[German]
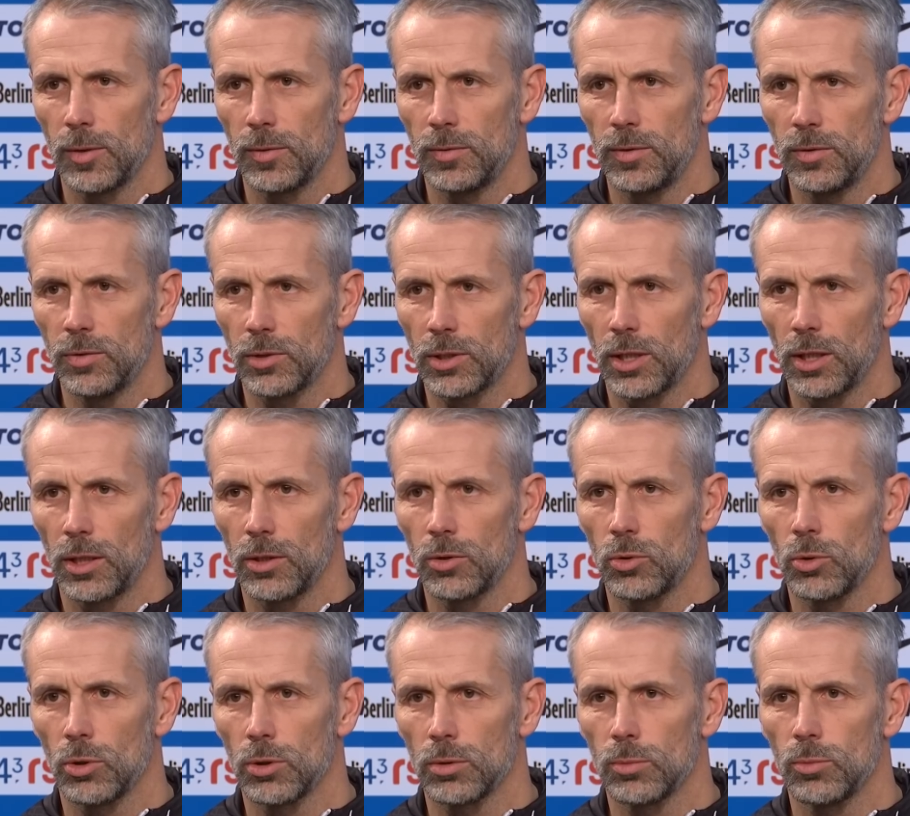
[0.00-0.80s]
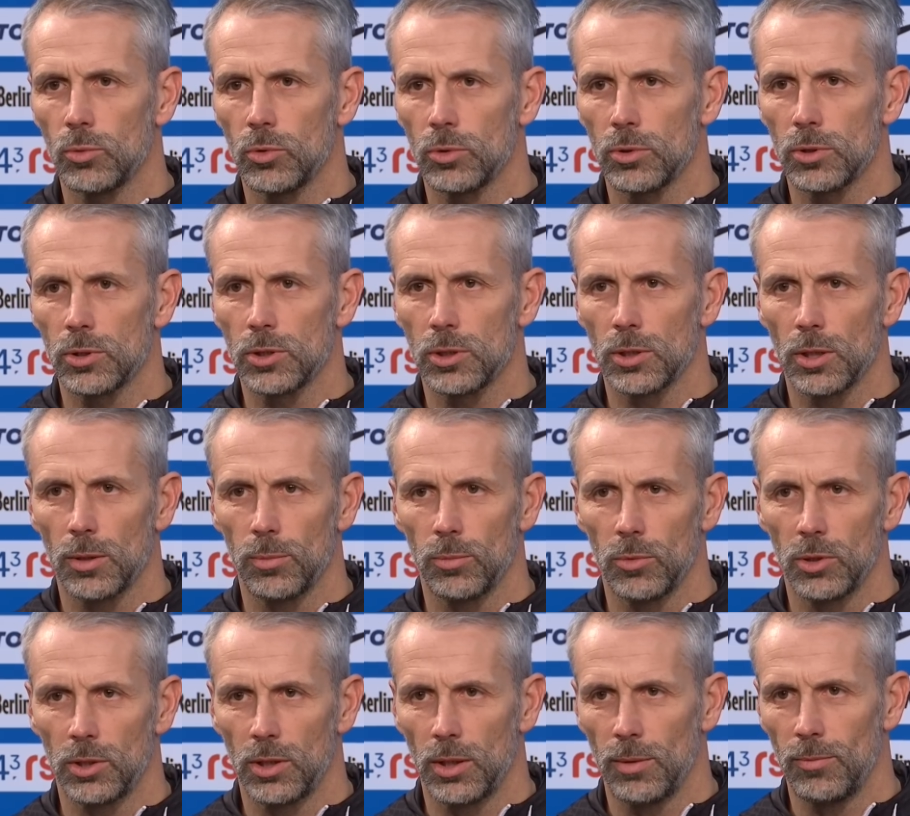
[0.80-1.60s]
wie wir gegen Dortmund,
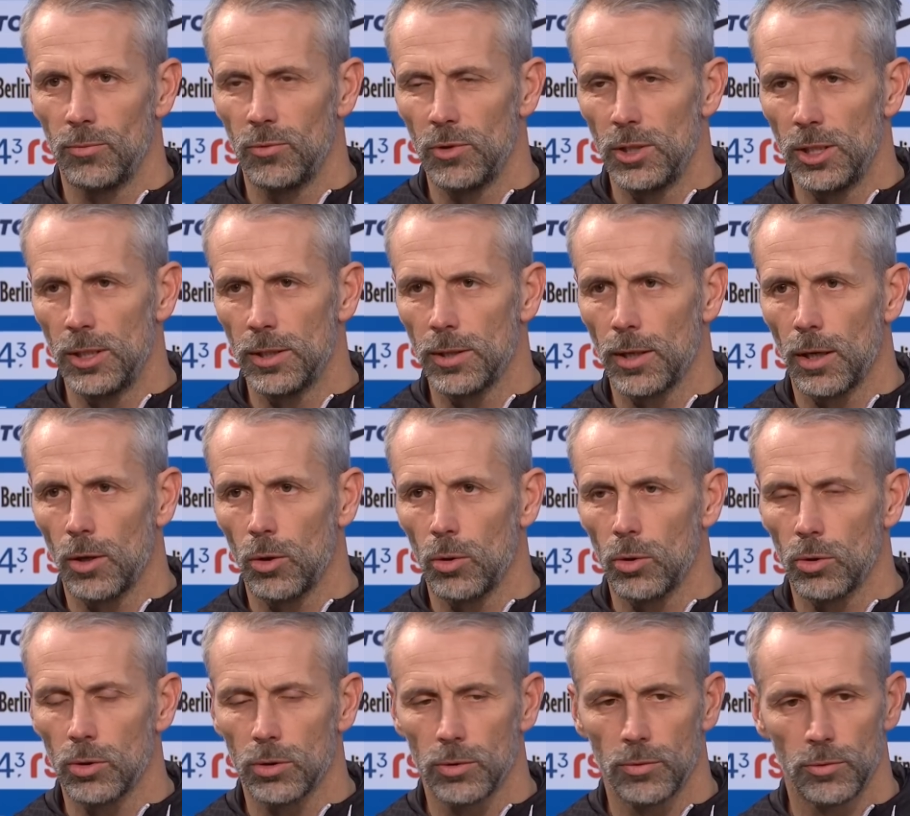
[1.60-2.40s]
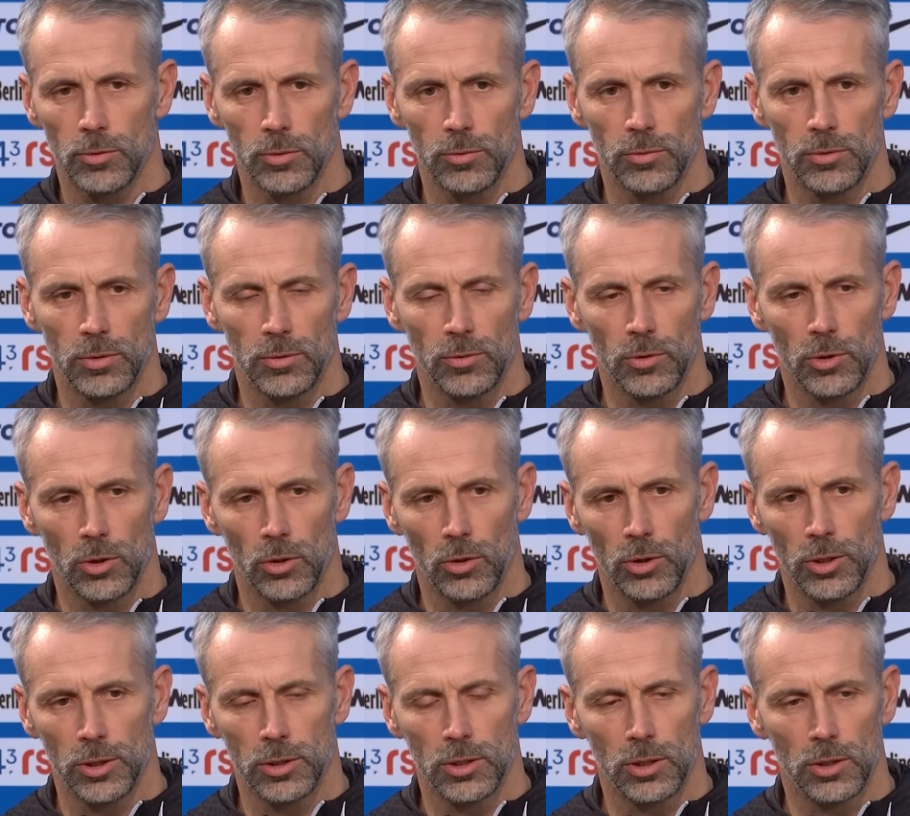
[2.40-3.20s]
mit dem Willen auch, wie wir
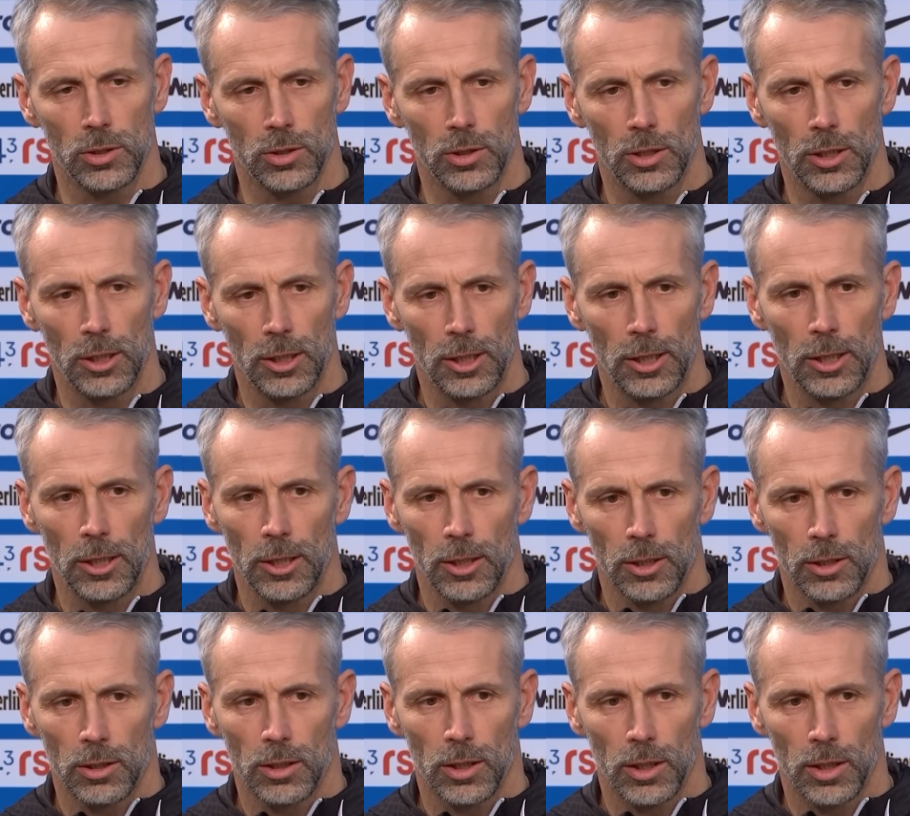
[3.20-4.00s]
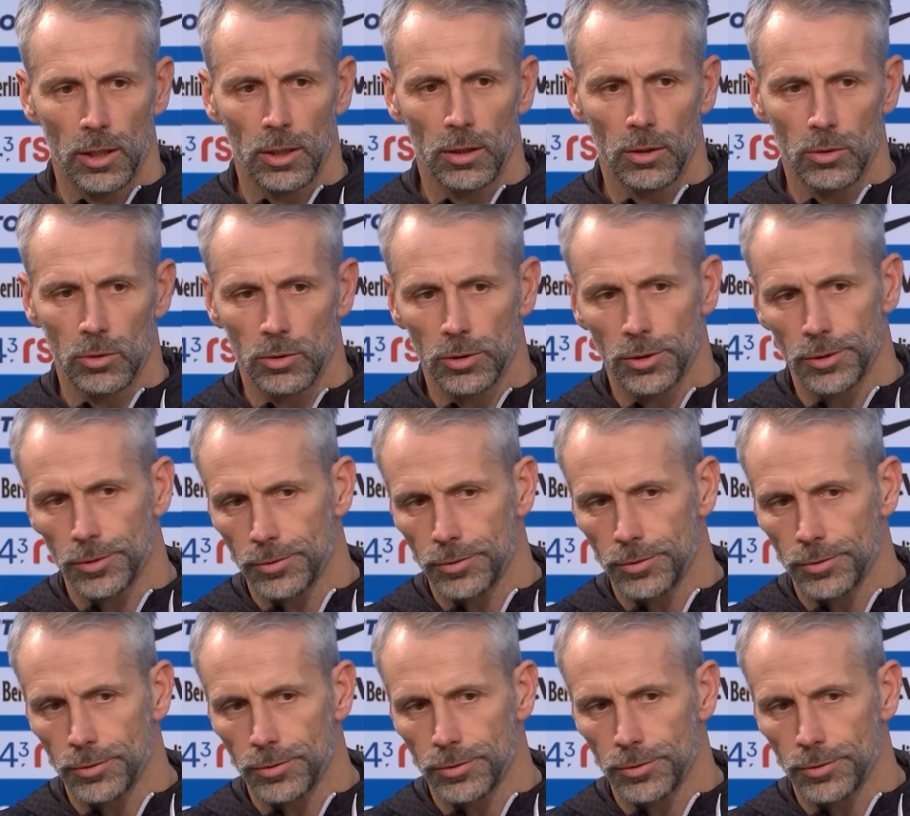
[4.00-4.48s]
heute gegen,